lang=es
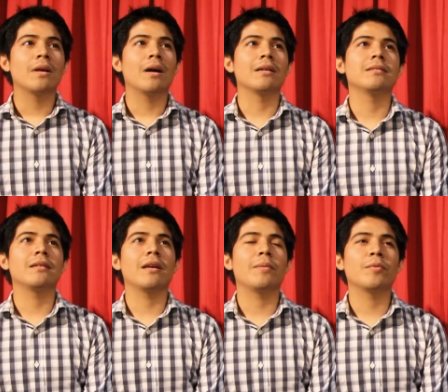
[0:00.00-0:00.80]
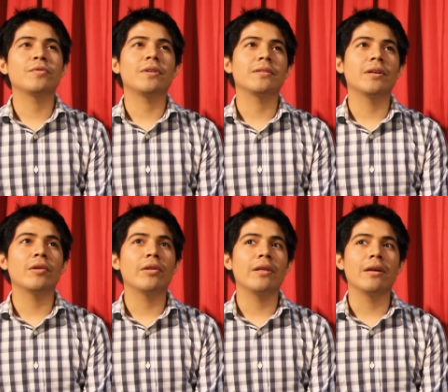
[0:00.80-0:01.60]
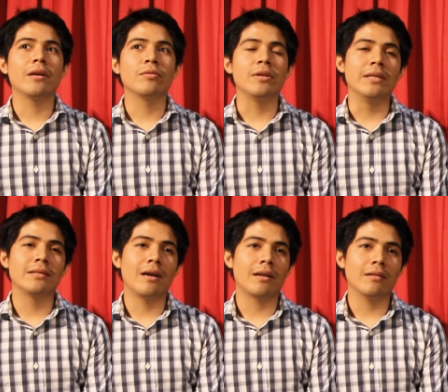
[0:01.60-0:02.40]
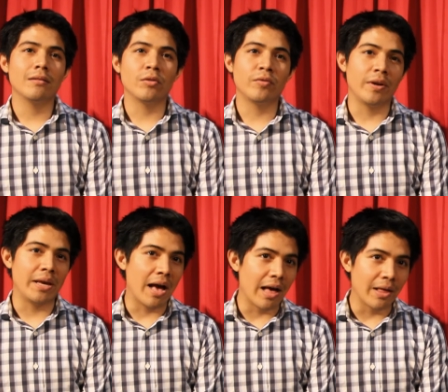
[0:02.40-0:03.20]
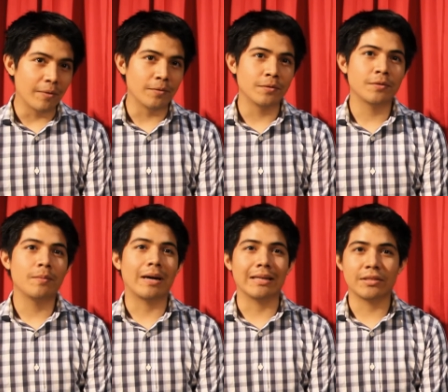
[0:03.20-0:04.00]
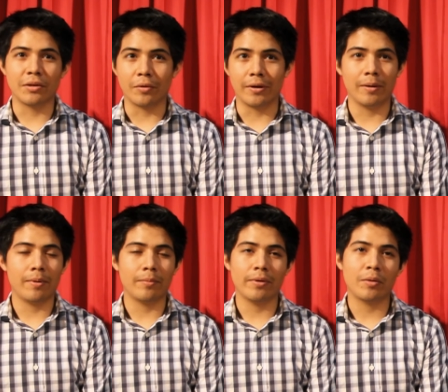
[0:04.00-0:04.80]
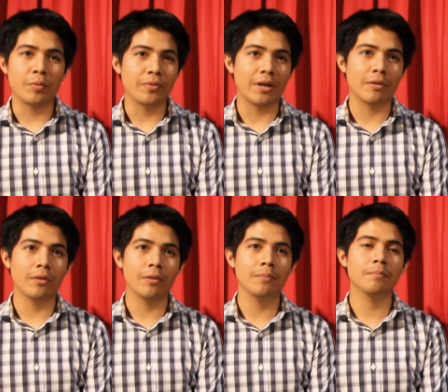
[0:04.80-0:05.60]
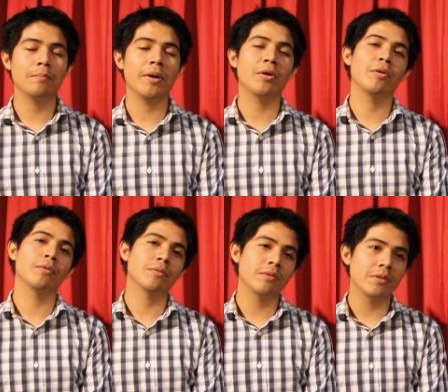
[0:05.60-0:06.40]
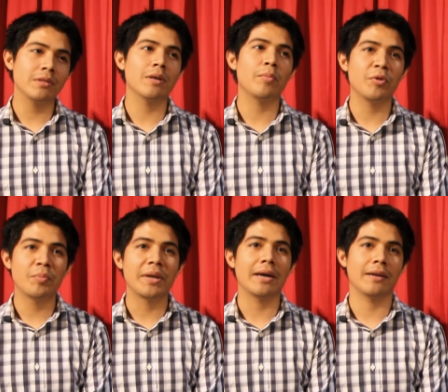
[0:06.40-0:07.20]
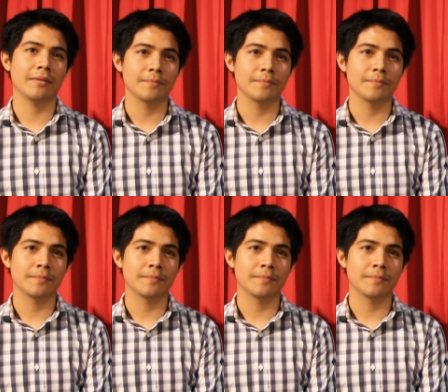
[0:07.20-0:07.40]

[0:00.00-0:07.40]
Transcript: Así que hemos tratado de utilizar los feriados, vacaciones para poder juntarnos, ¿no? Pero sí se ha podido manejar.